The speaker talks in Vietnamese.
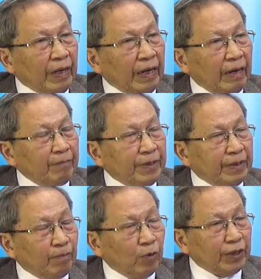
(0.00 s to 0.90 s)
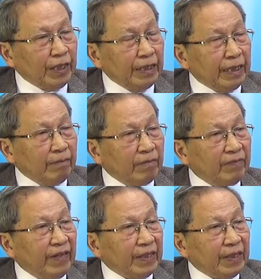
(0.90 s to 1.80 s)
Năm một nghìn chín trăm chín mươi
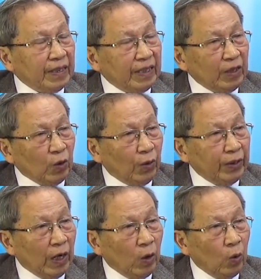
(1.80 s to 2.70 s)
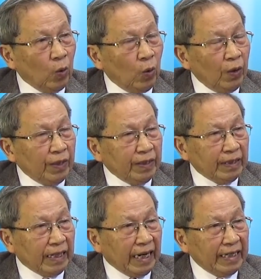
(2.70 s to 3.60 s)
về trước, cái đối đầu
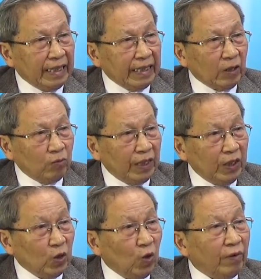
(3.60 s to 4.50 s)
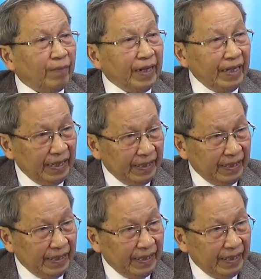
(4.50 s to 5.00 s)
giữa hai hệ thống Liên Xô và Mỹ,